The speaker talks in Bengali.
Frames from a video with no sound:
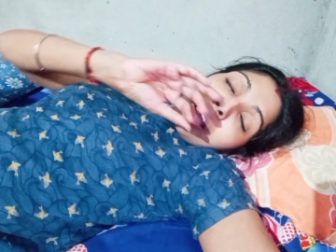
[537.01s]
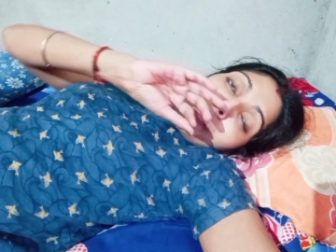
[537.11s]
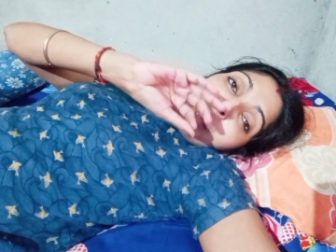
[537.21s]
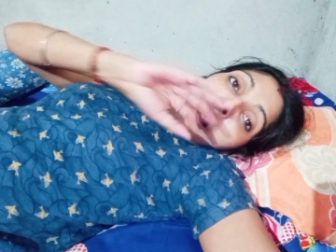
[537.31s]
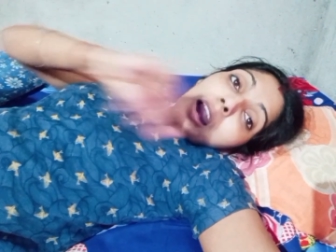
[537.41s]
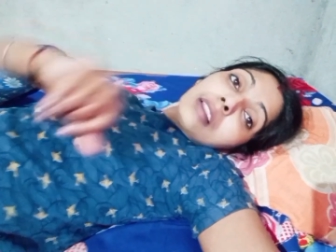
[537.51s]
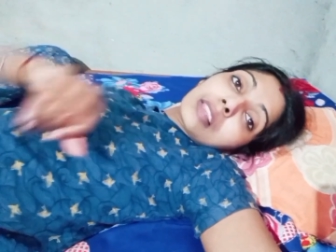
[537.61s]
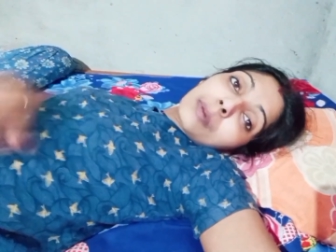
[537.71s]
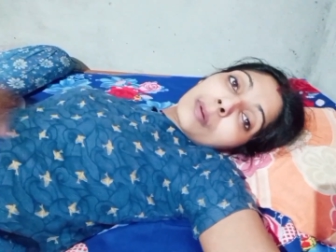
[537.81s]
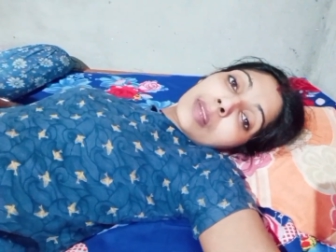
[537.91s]
আমি আর হাঁটতে
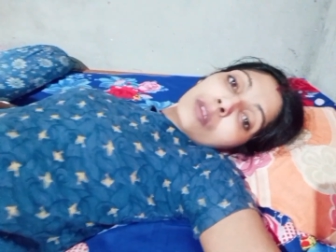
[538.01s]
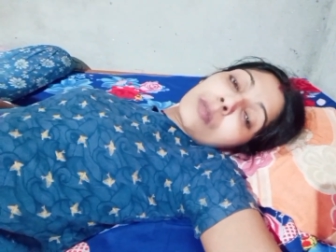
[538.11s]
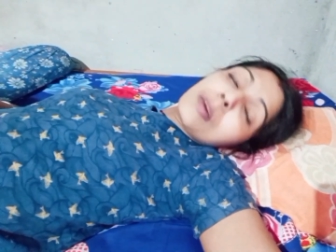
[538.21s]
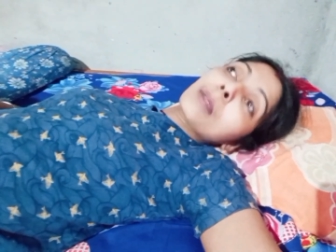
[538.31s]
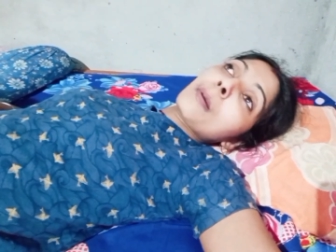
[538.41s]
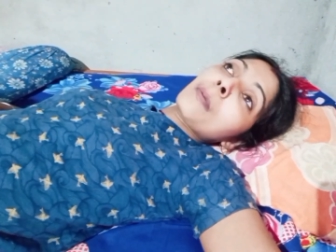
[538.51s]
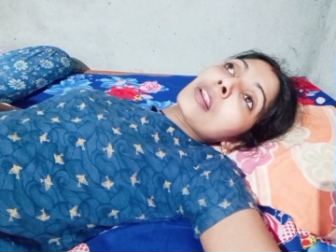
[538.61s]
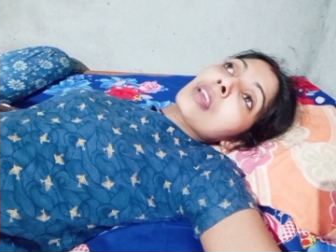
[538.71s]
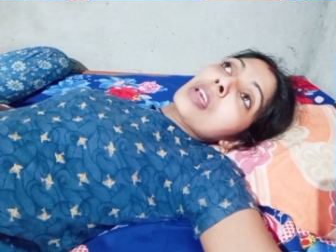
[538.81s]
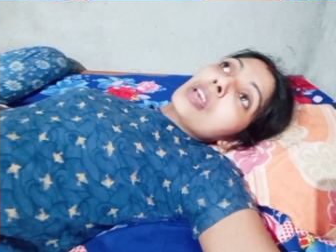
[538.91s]
পারবো না এরকম একটা ব্যাপার
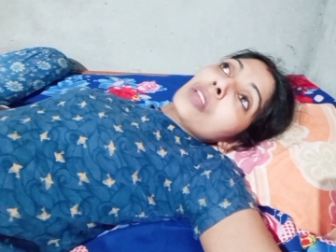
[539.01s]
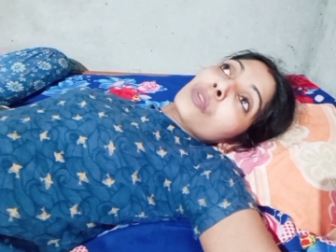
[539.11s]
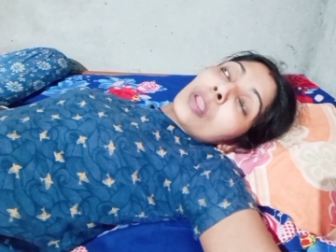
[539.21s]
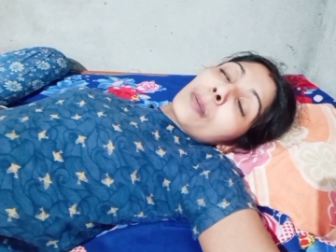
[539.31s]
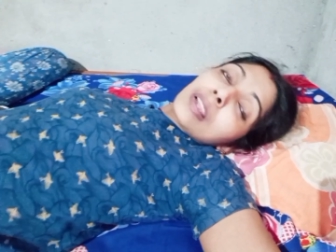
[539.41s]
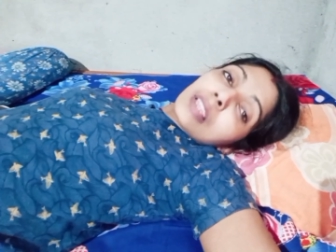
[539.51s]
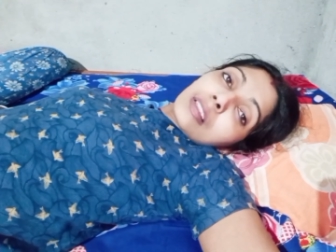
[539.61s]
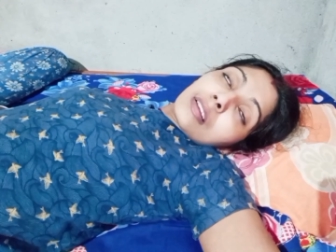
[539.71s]
তো এবার তার থেকে